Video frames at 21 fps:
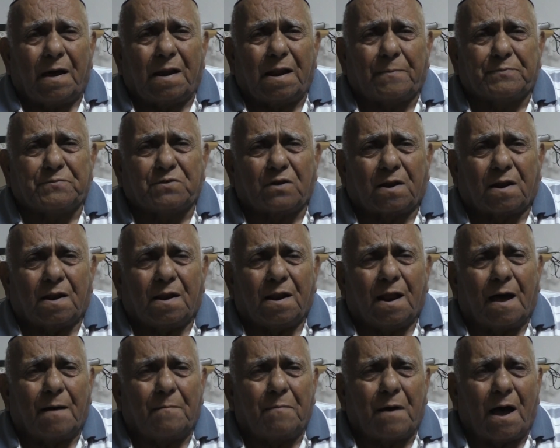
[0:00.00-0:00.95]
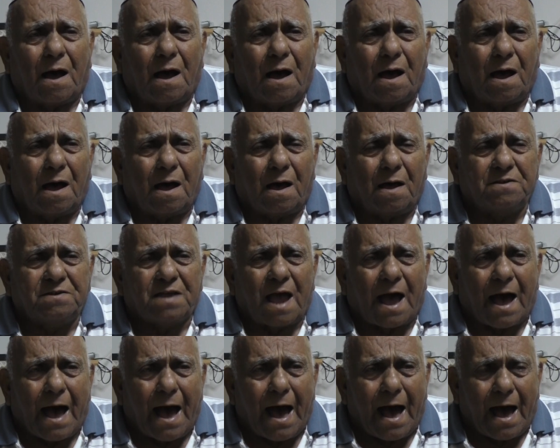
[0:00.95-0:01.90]
ما نفسر لا
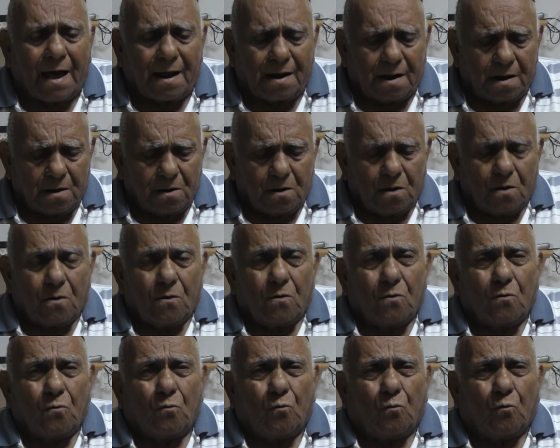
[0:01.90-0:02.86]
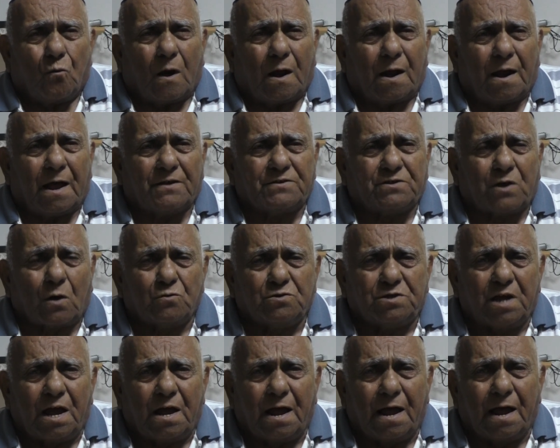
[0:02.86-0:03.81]
باجها ولا
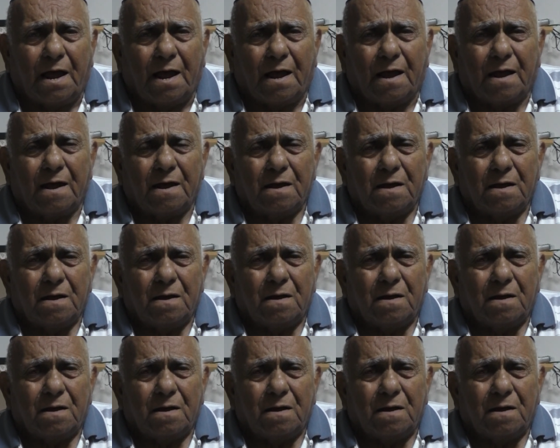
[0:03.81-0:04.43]
زوجها